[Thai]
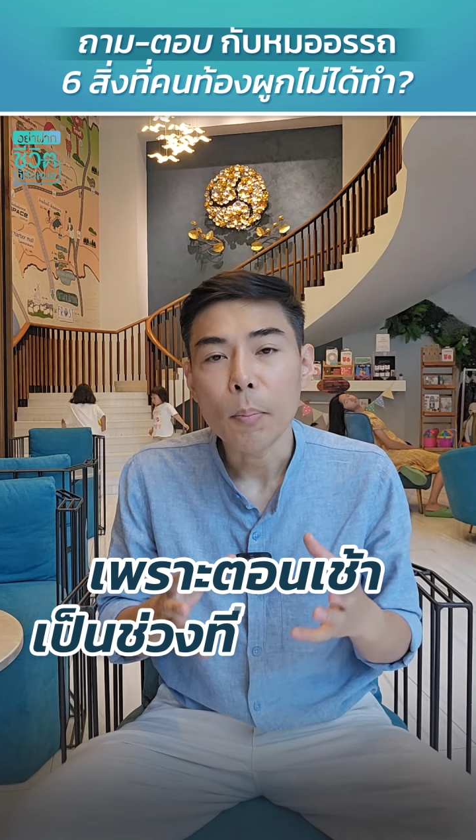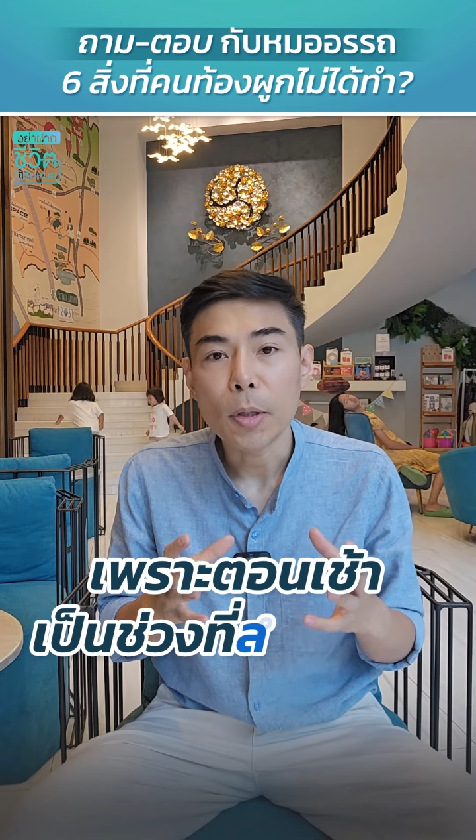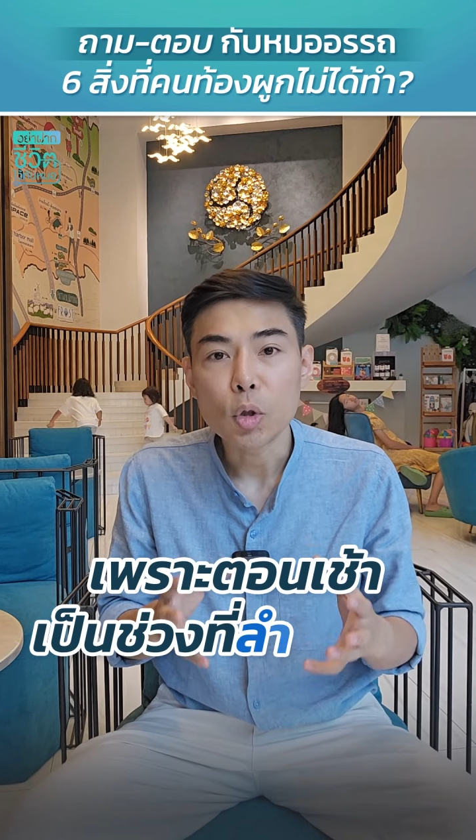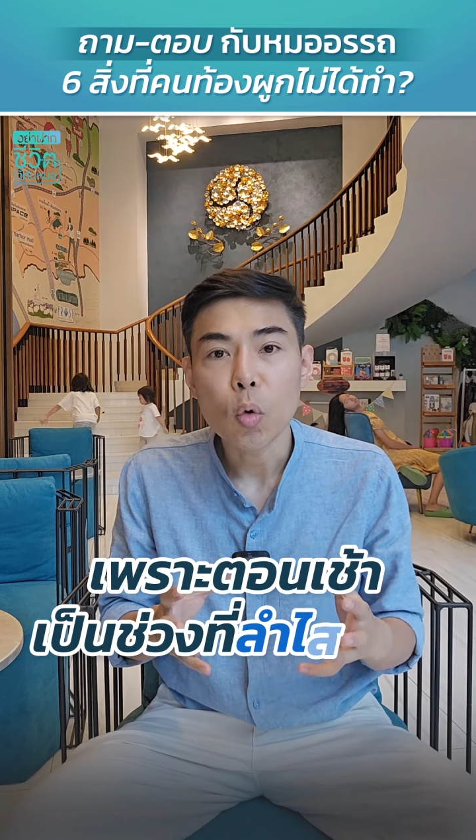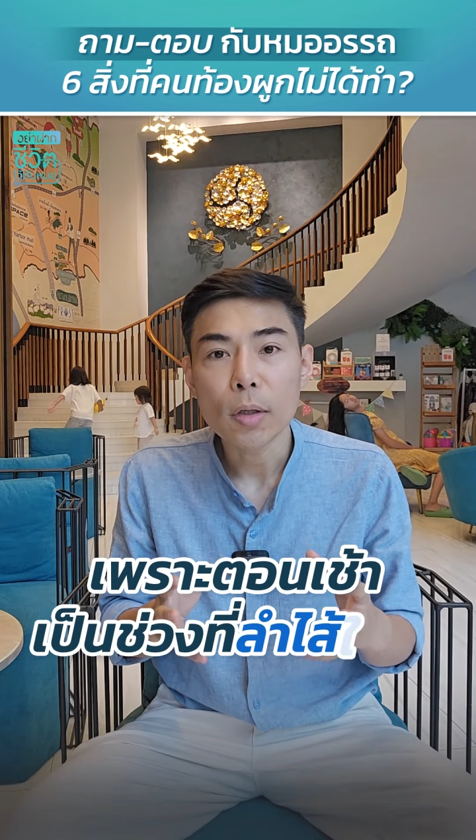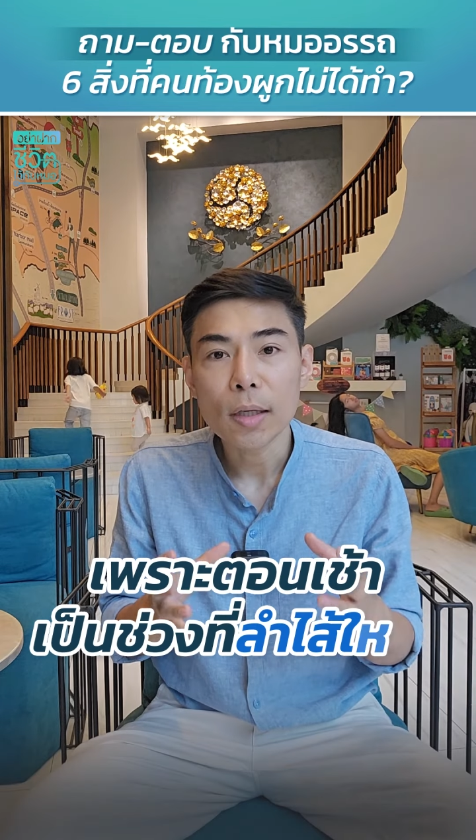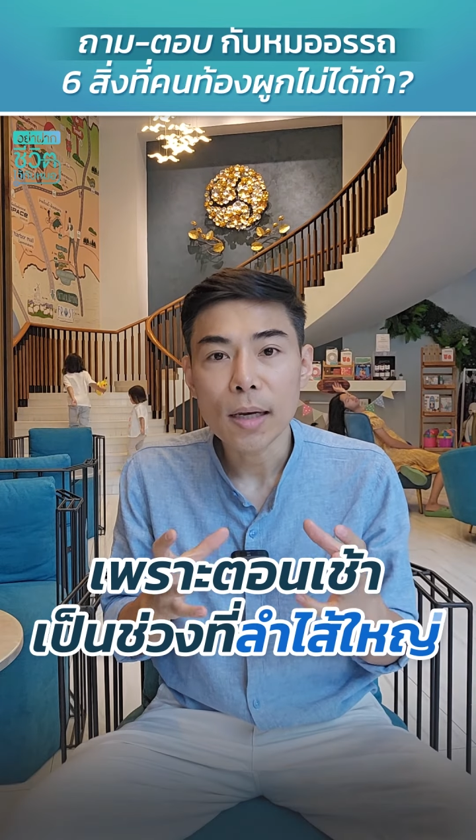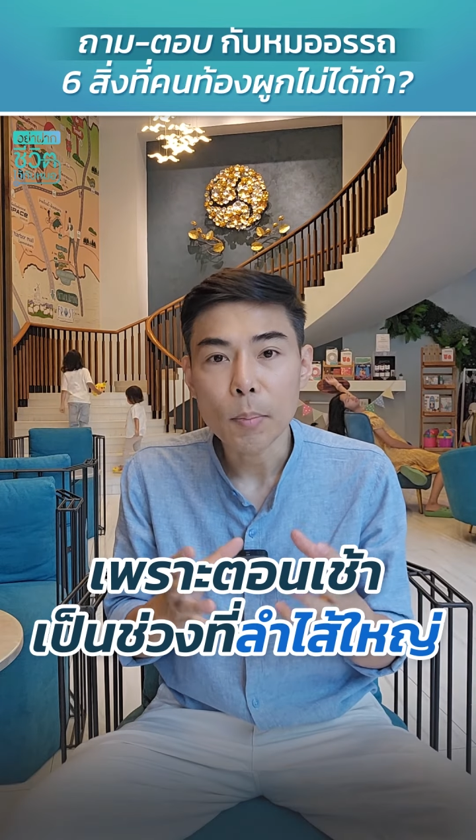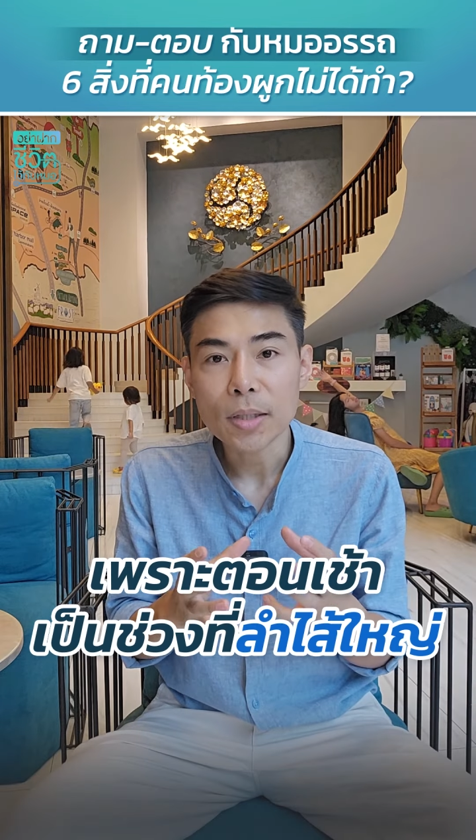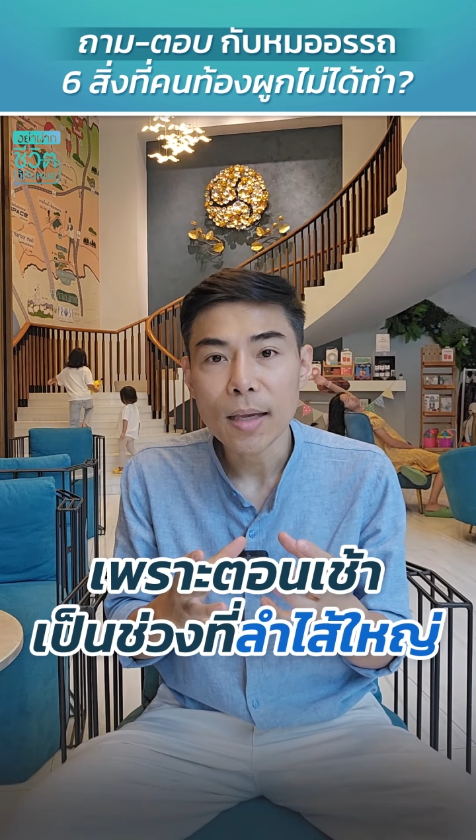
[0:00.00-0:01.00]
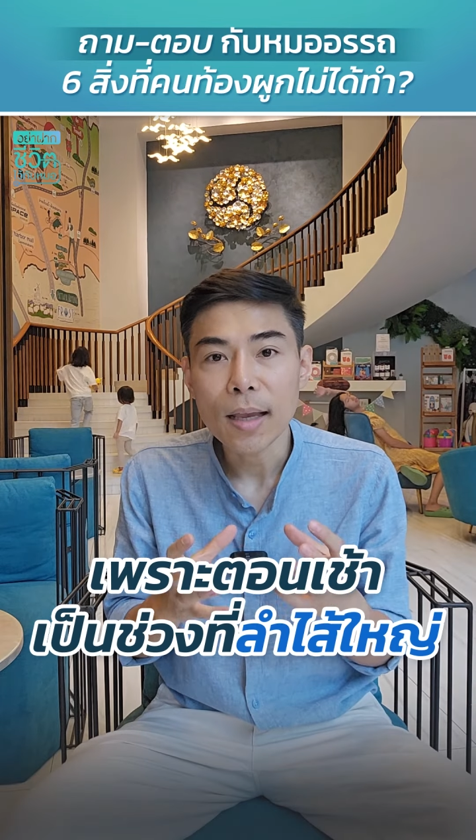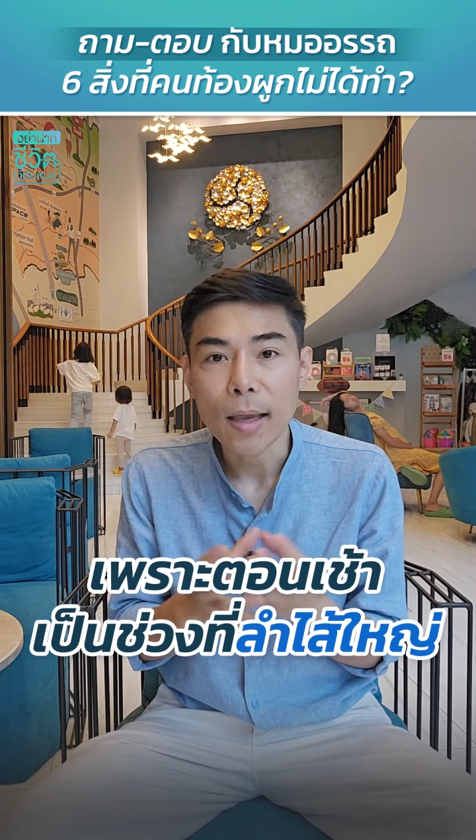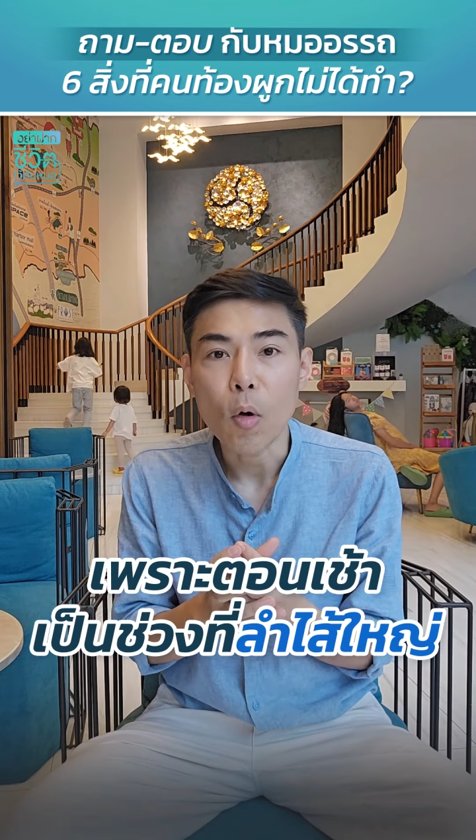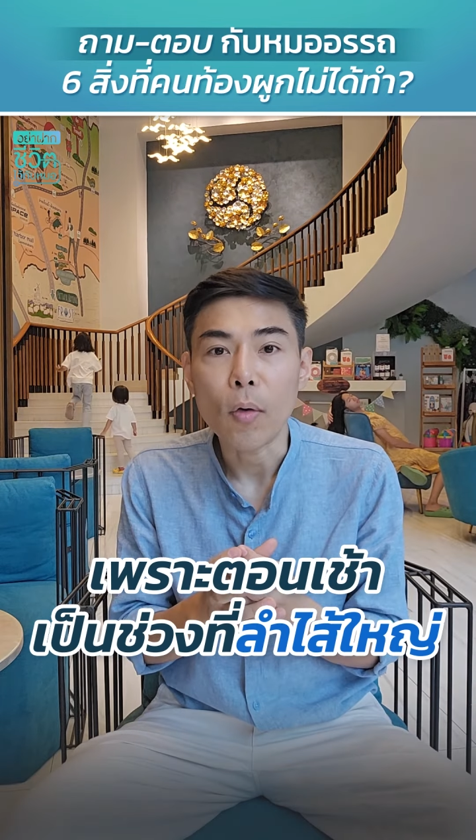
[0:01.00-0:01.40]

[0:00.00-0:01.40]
ย เป็นช่วงที่ลำไส้ใหญ่